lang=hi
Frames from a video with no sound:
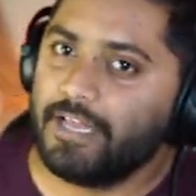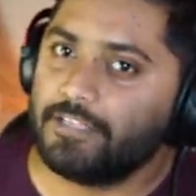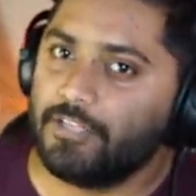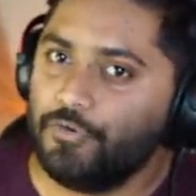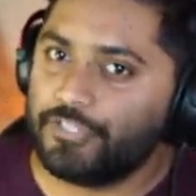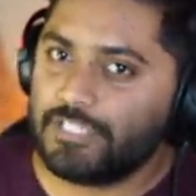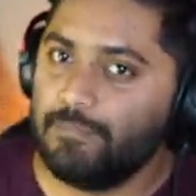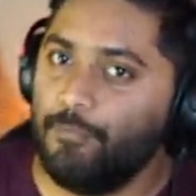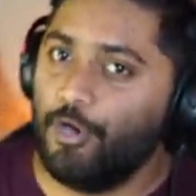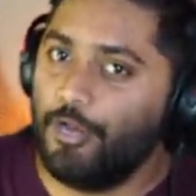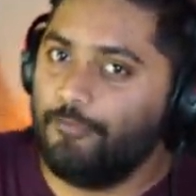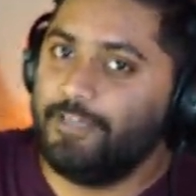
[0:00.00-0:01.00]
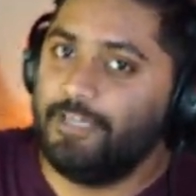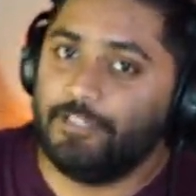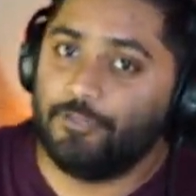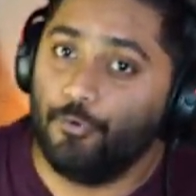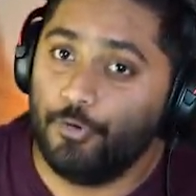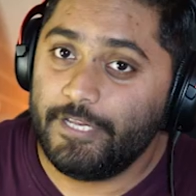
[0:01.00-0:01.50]
करता हूं इसलिए बॉल ऑफ द डे
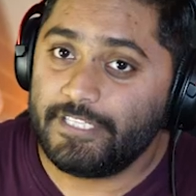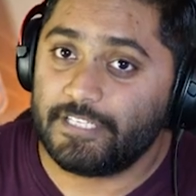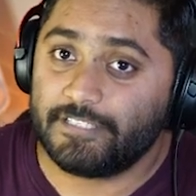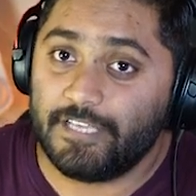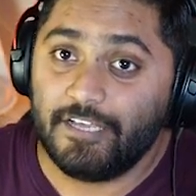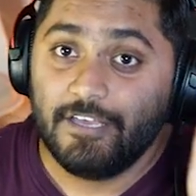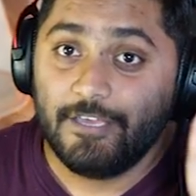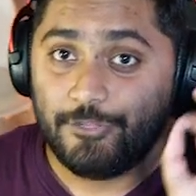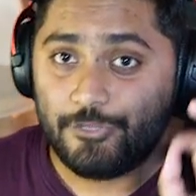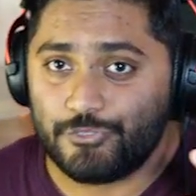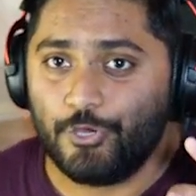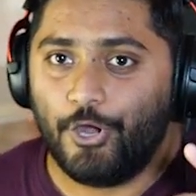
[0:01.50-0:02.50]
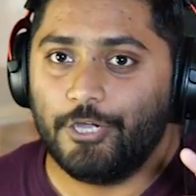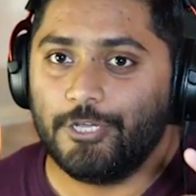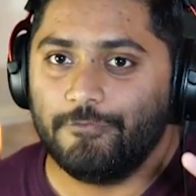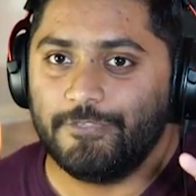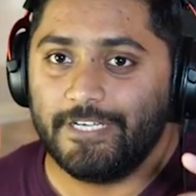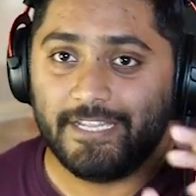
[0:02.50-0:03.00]
तो हो नहीं सकता है तो शॉर्ट
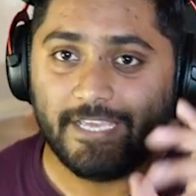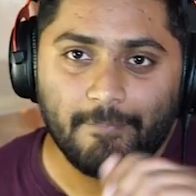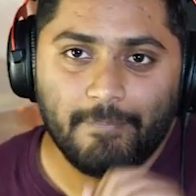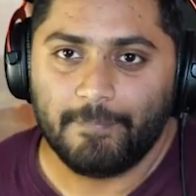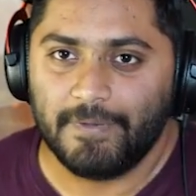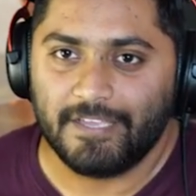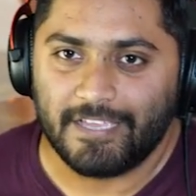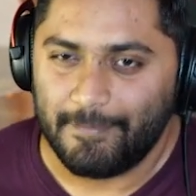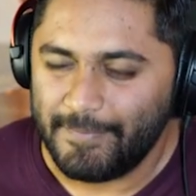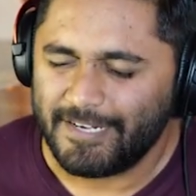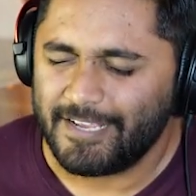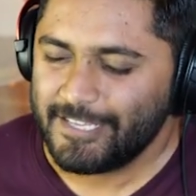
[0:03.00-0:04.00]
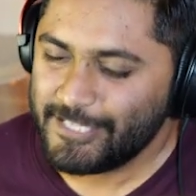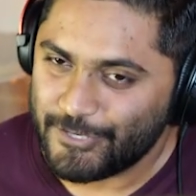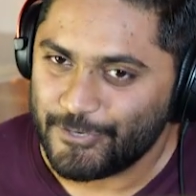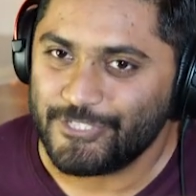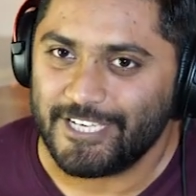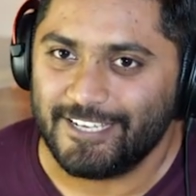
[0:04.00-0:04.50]
ऑफ द डे आप अपना कमेंट करके
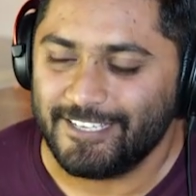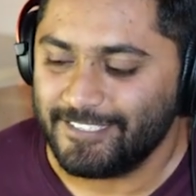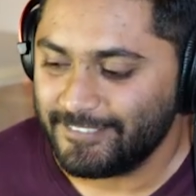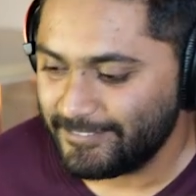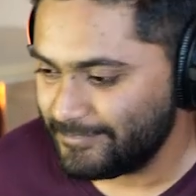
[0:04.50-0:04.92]
जरूर जाना